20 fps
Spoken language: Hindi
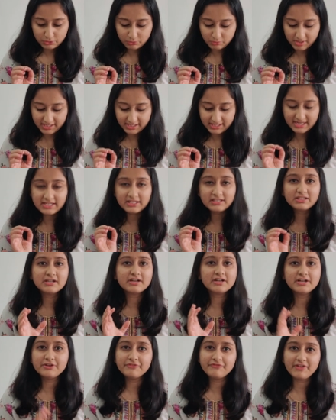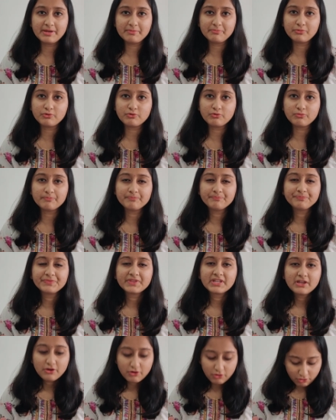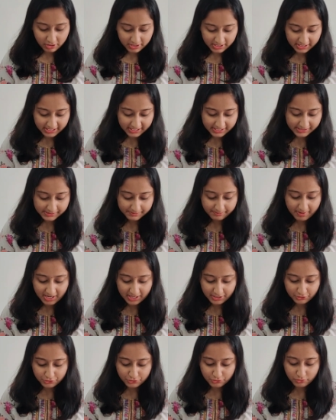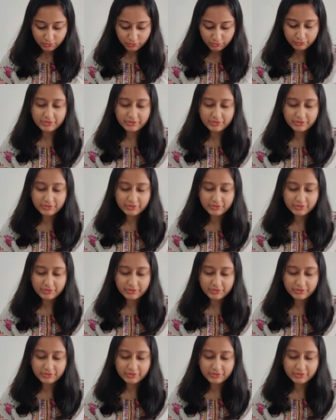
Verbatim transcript: 23 फेब को और इस बार जो